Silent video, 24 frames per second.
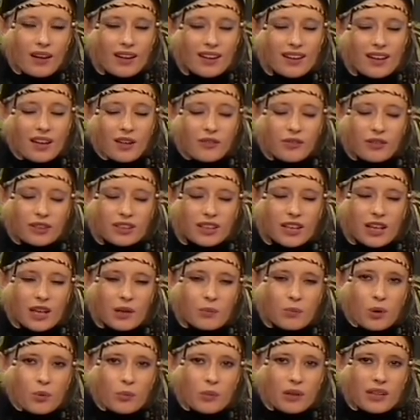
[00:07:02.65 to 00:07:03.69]
Как
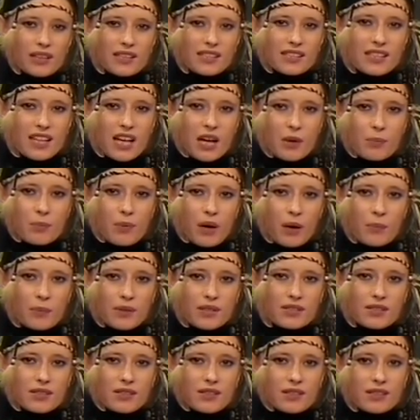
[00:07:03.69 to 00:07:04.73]
фотоальбомы, листая
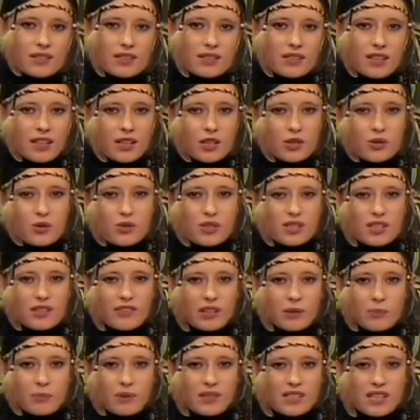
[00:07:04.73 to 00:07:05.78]
память, станешь
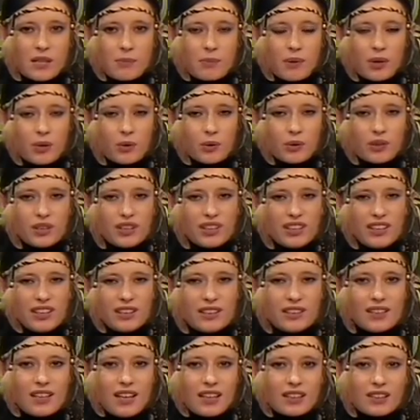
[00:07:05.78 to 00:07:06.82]
узнавать по запаху дни
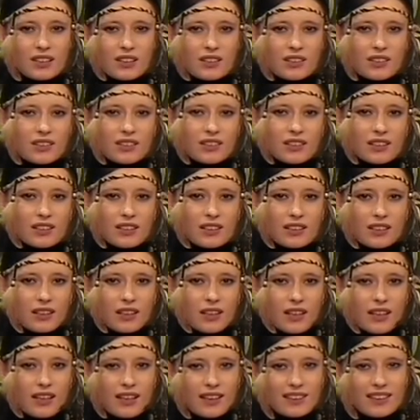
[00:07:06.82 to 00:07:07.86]
и даты.
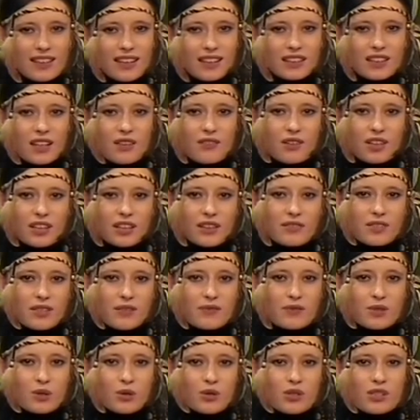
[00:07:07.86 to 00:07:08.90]
Так, наверное, все
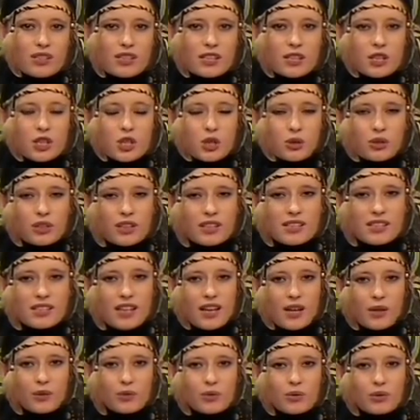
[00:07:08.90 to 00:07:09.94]
взрослые четко
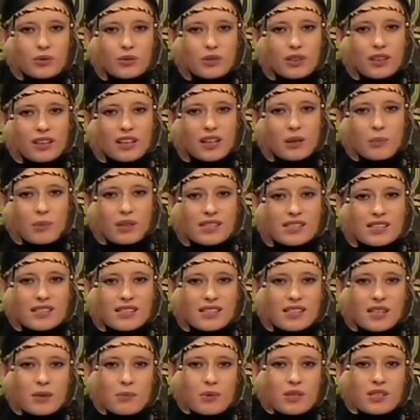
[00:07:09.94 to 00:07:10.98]
знают аромат
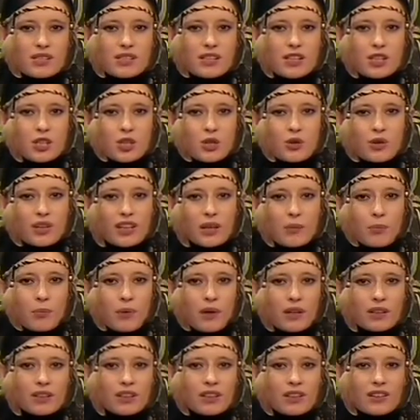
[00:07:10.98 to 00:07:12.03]
сентябрьской школьной
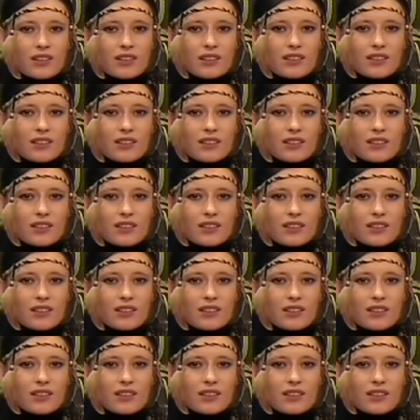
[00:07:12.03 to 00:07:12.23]
парты.